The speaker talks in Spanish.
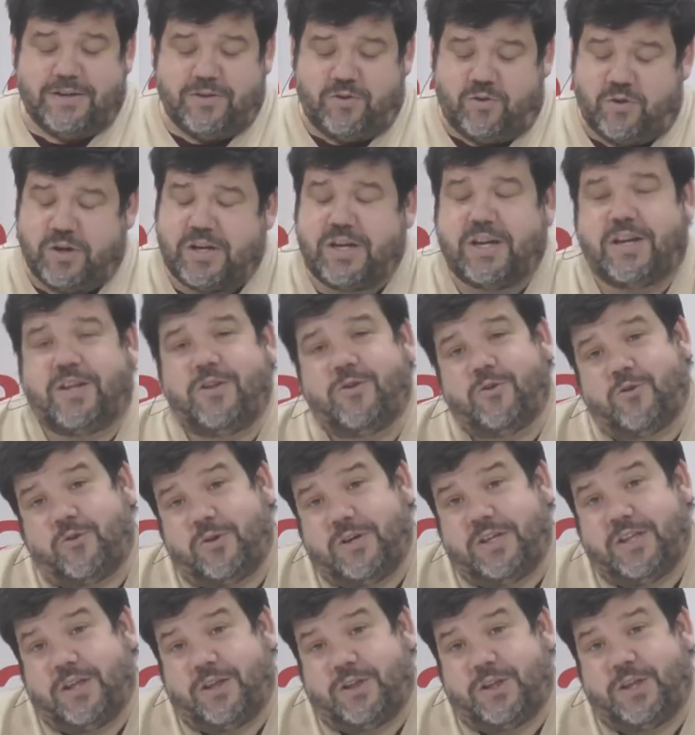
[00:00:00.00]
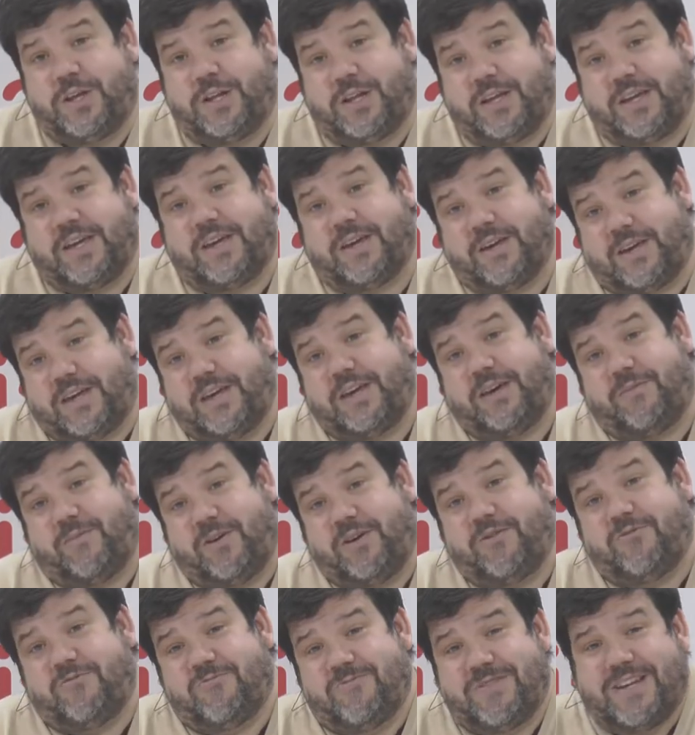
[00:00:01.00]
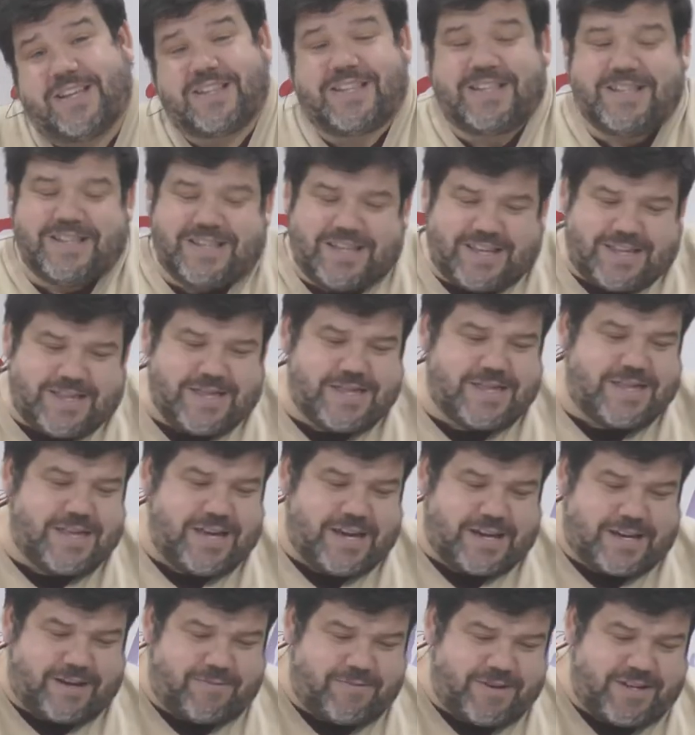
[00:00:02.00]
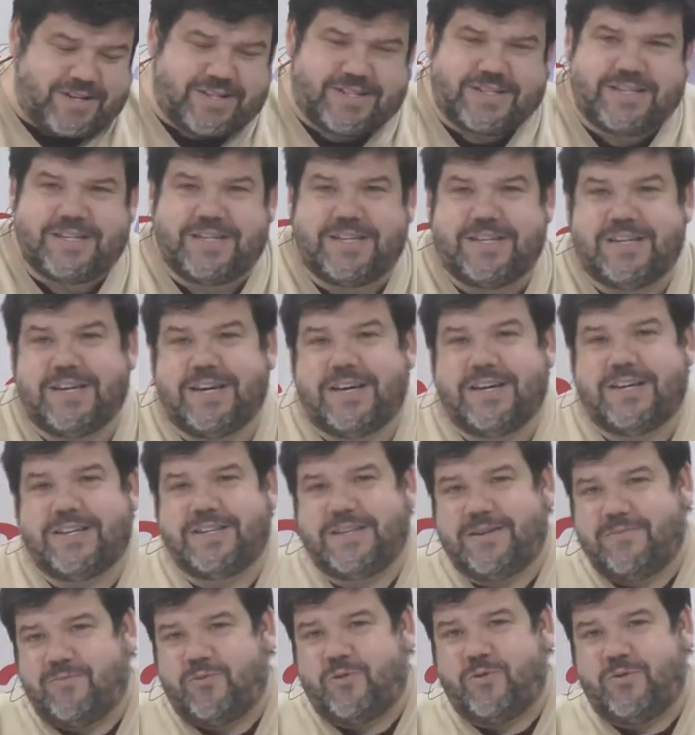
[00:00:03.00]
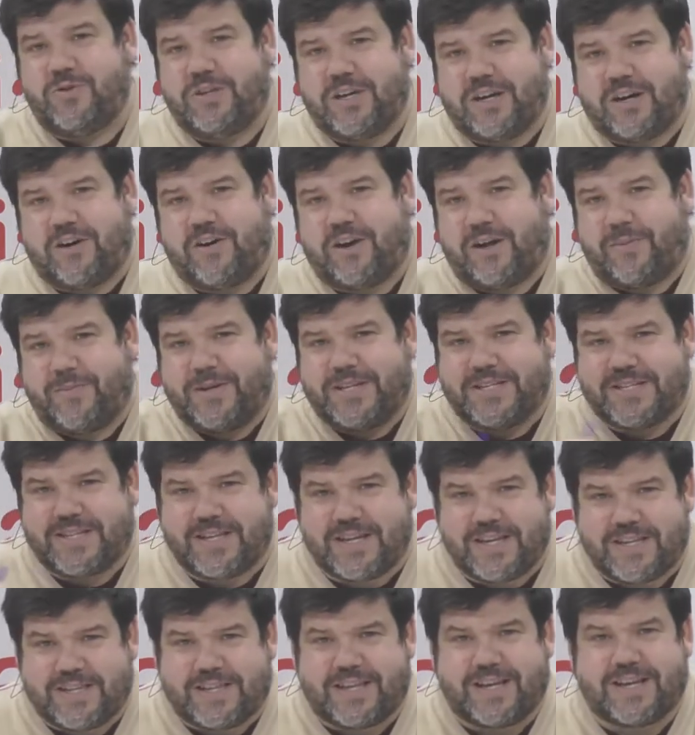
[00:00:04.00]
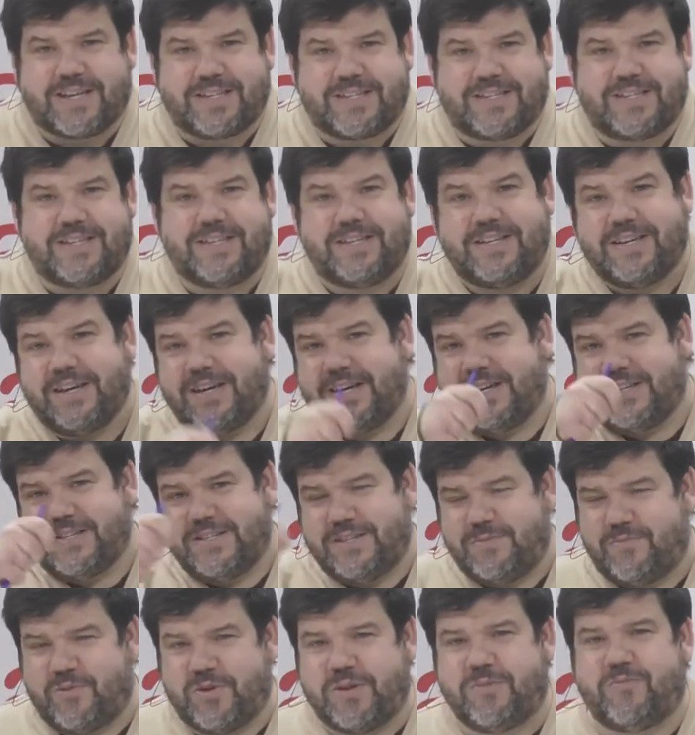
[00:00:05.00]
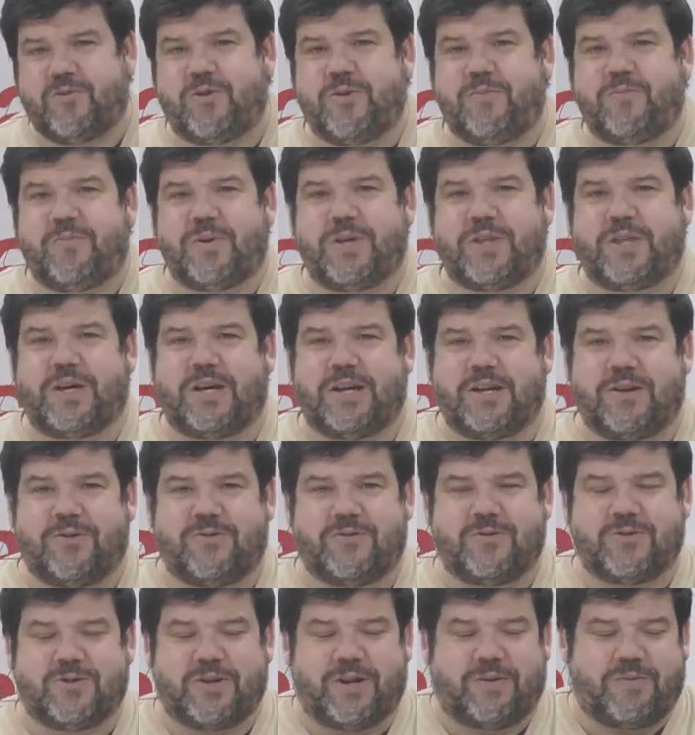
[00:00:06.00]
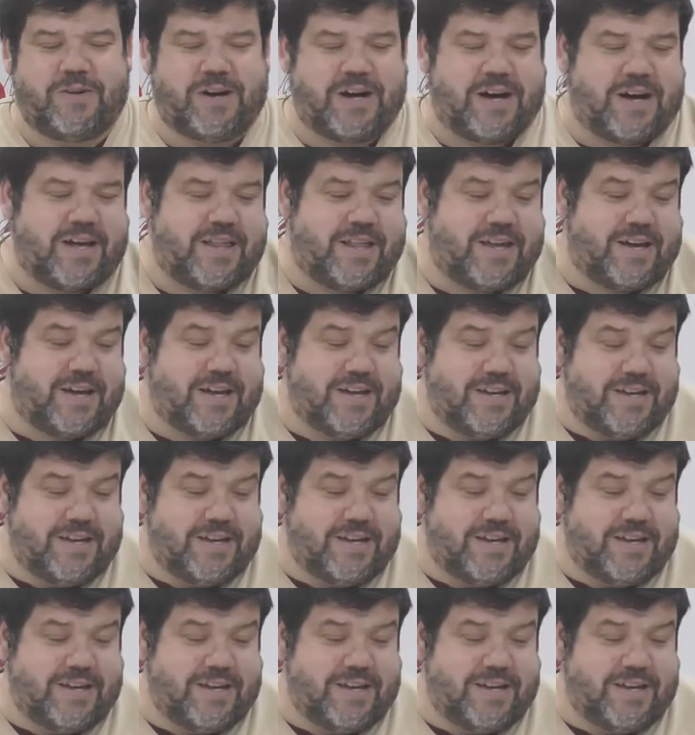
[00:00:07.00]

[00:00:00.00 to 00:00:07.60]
Yo he querido hoy decir que, que veo una tendencia, que a ver si, hemos llegado a la meseta, si, si podemos empezar incluso la bajada,